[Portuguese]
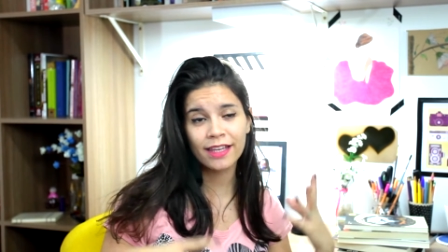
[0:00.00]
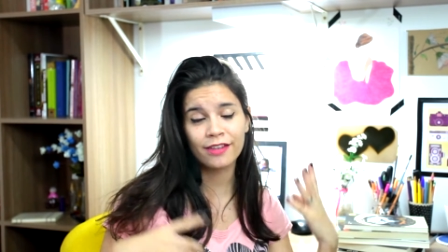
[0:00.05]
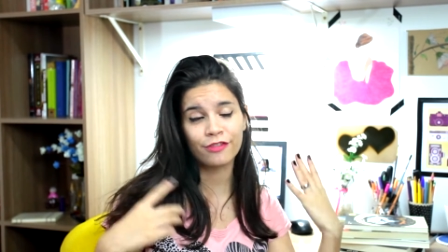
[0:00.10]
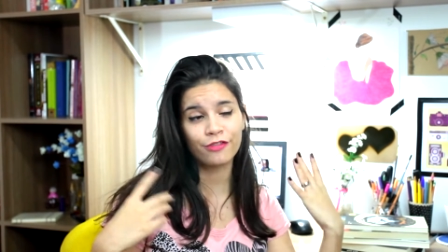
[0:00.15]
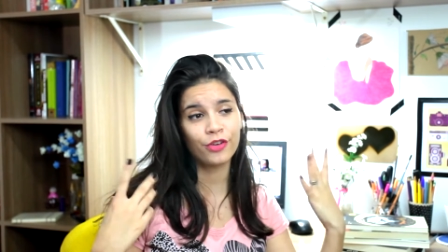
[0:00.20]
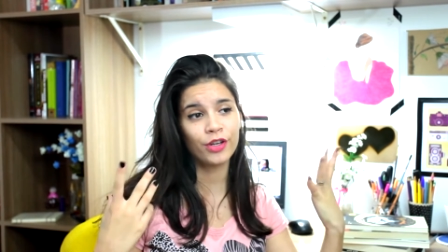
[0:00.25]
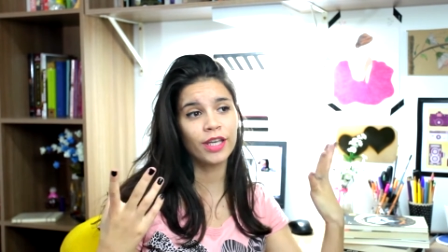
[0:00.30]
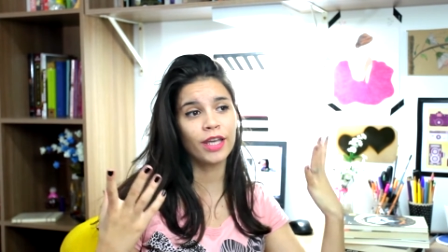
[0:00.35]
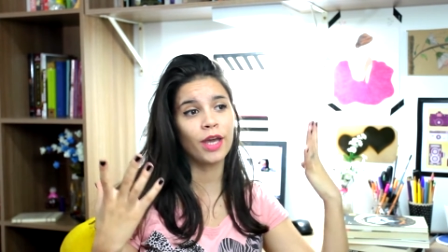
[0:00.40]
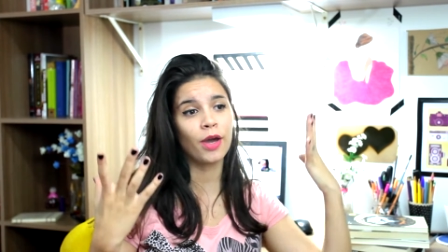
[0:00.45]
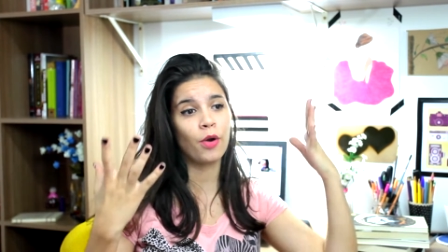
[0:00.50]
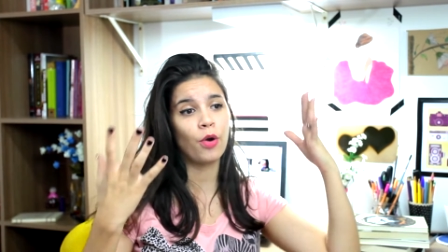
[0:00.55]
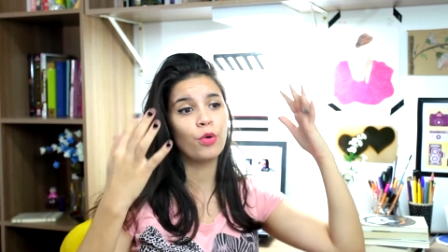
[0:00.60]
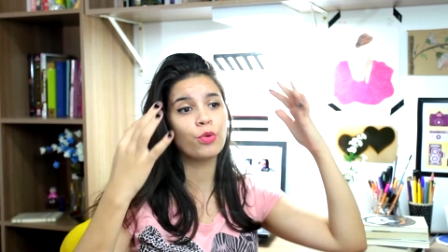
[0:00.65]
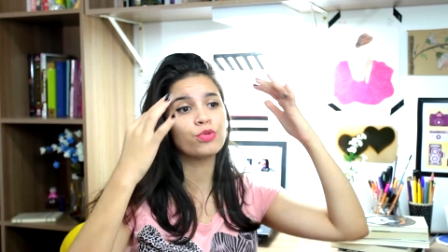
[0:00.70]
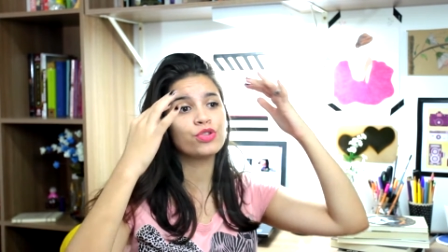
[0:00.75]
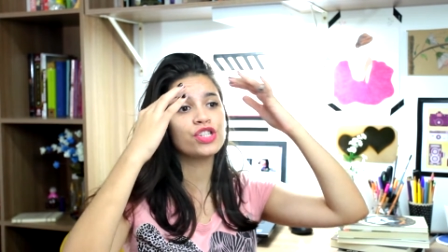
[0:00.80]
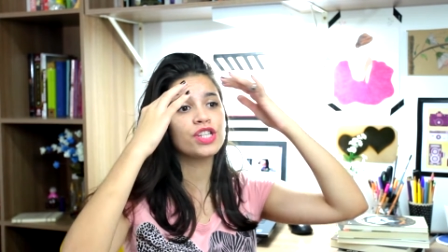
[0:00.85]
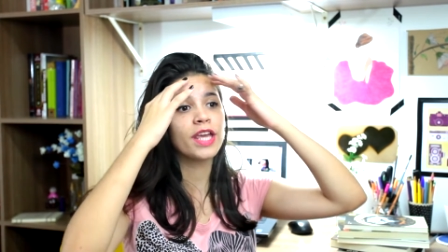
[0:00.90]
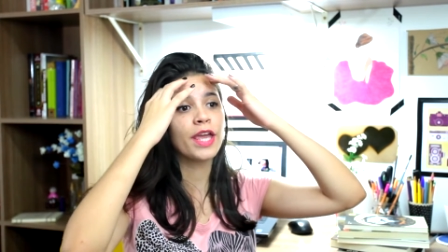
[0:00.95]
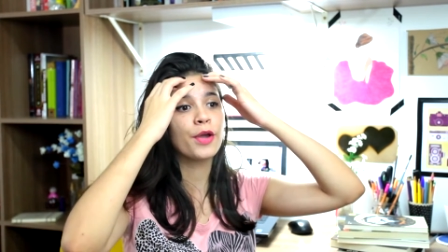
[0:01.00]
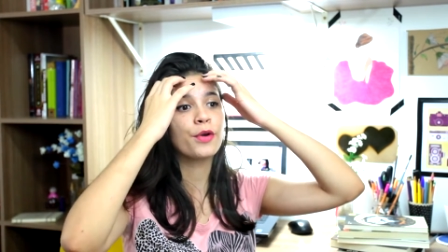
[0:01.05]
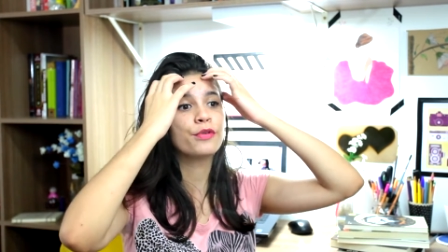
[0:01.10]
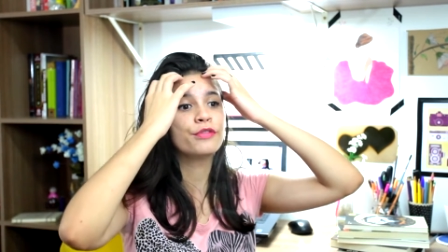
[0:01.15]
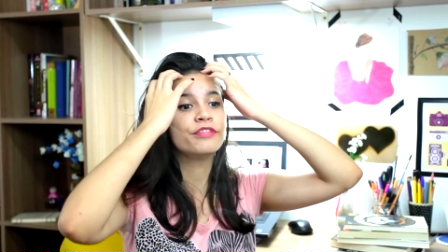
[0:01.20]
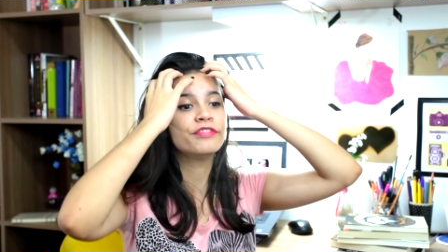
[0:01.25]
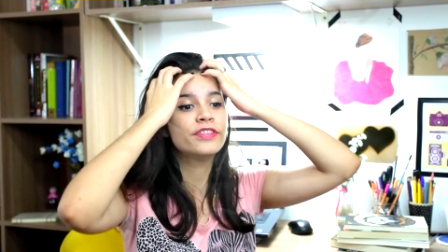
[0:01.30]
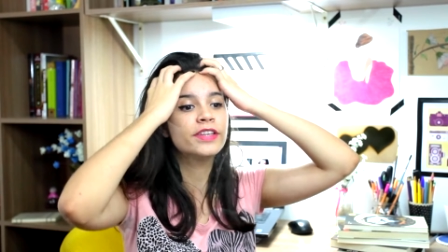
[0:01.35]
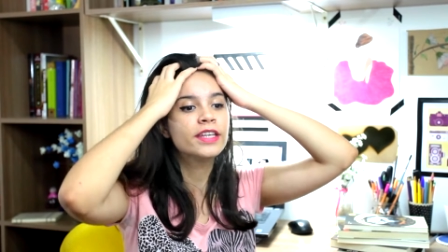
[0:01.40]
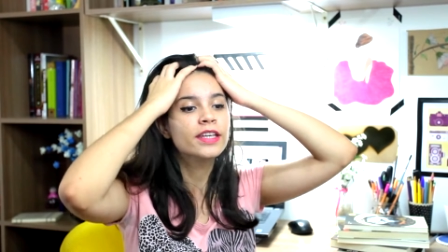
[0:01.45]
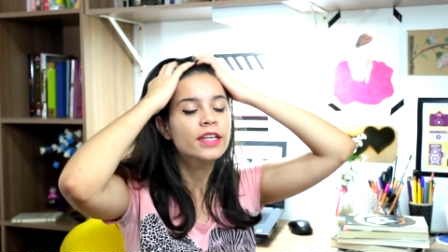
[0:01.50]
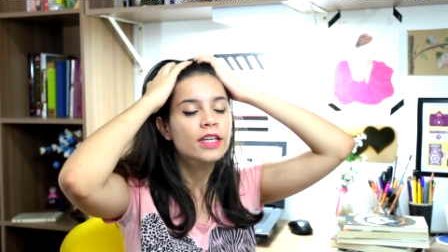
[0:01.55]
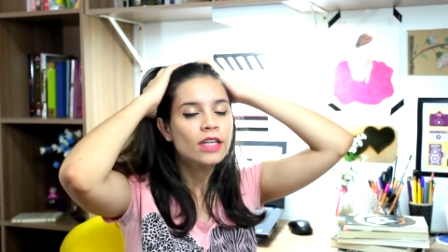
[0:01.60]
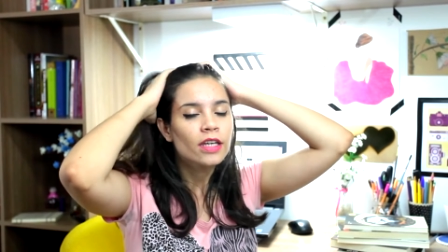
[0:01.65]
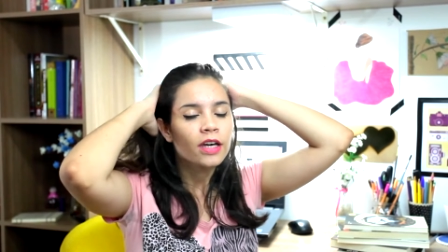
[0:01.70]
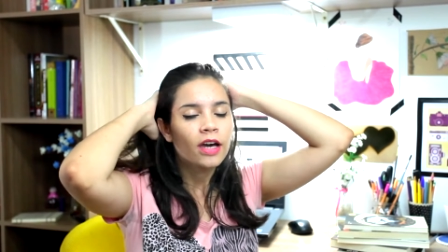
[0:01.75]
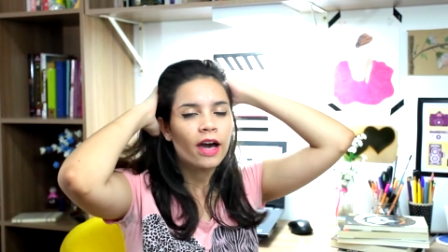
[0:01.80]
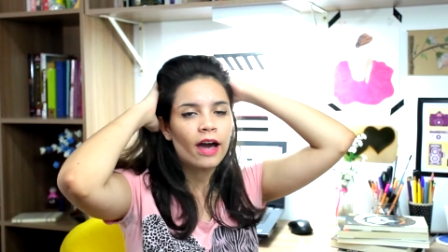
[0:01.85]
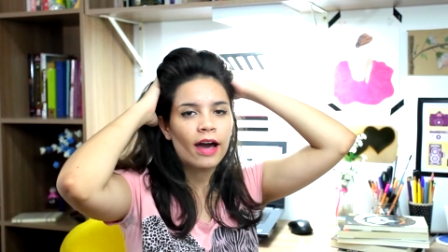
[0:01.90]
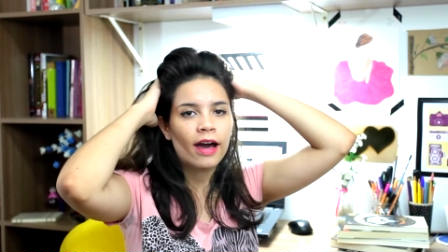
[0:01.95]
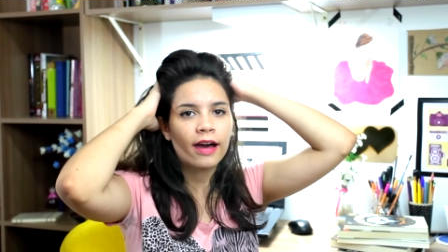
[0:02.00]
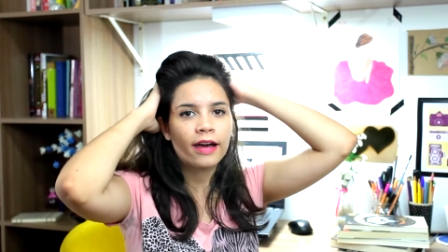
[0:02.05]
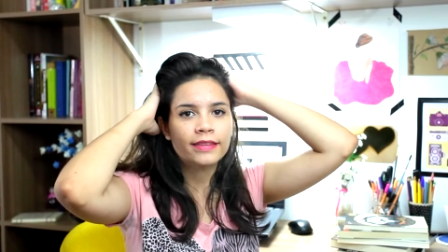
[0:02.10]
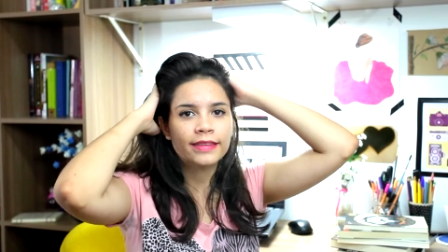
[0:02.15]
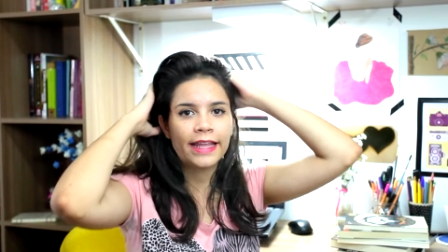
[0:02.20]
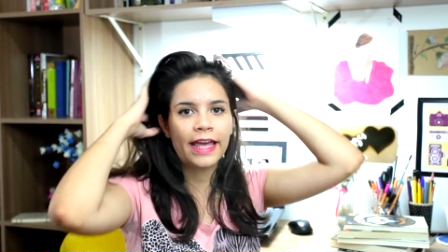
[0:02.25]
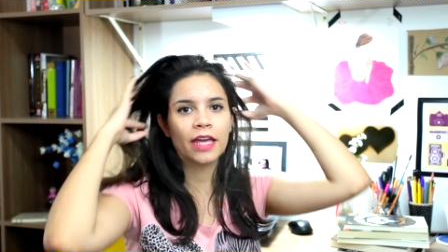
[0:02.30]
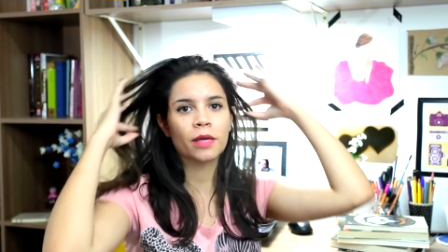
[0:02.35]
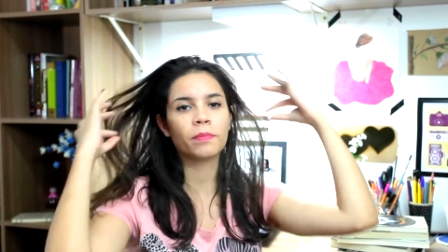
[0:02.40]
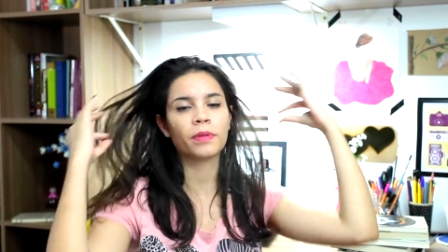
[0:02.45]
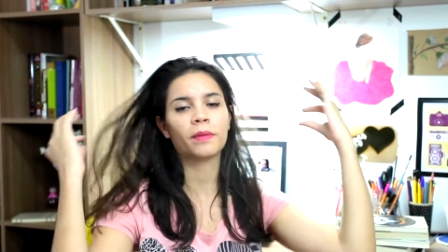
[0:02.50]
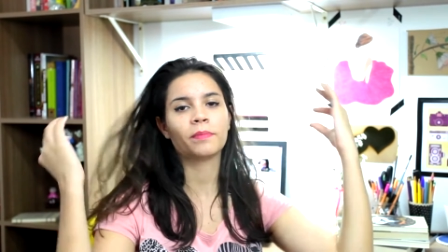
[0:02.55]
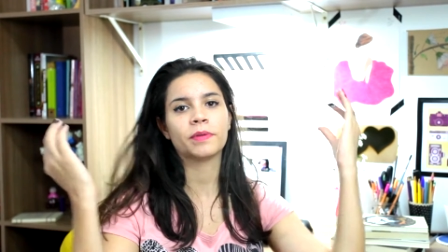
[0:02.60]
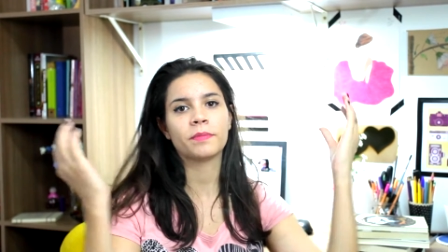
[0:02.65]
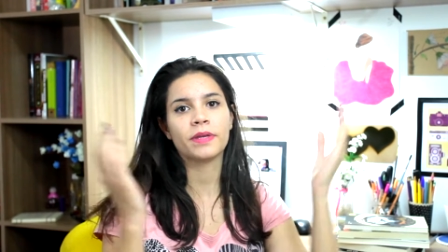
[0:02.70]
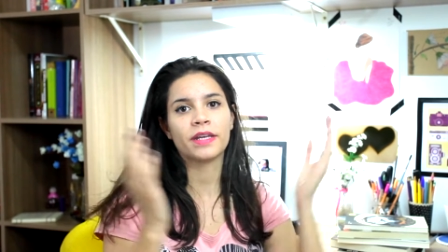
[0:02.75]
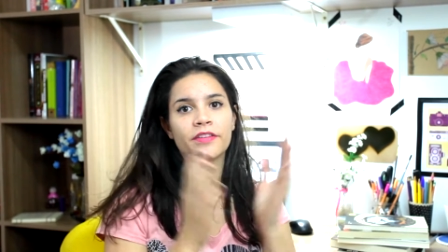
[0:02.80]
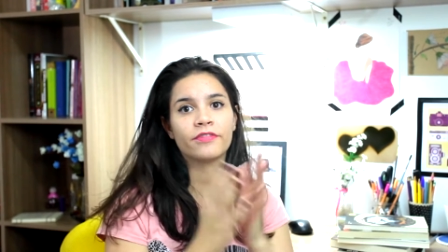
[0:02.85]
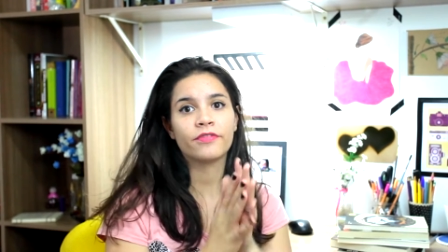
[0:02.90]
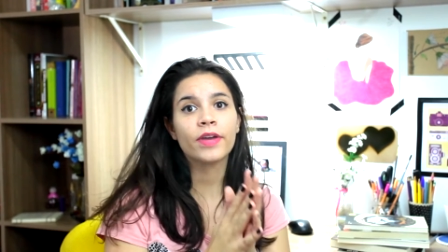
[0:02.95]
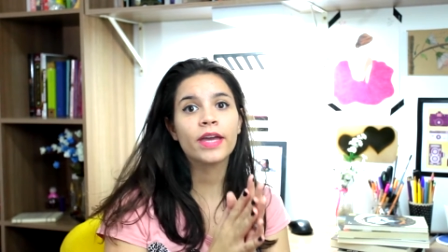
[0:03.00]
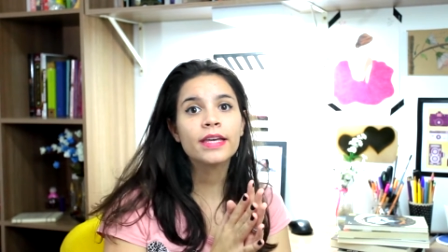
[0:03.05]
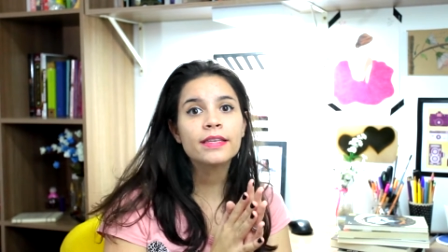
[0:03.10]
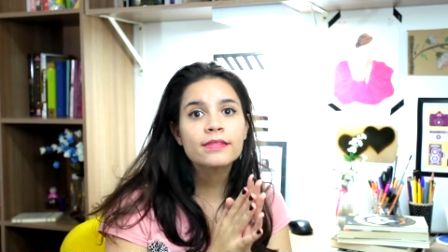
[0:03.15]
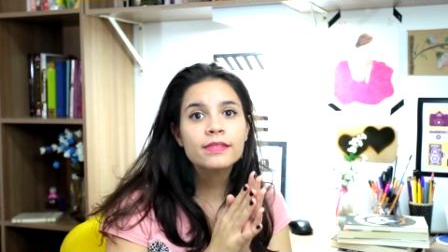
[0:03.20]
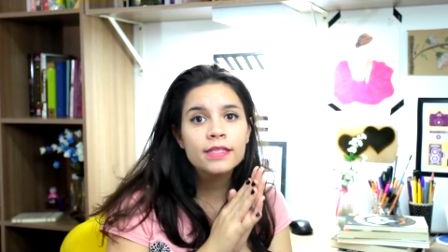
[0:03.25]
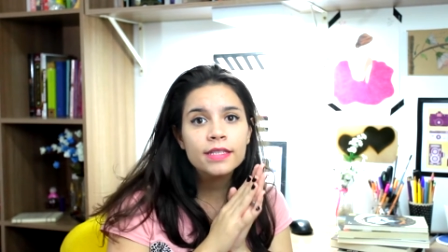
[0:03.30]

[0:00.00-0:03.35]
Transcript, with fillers: Que foi onde eu vi a tag pela primeira vez,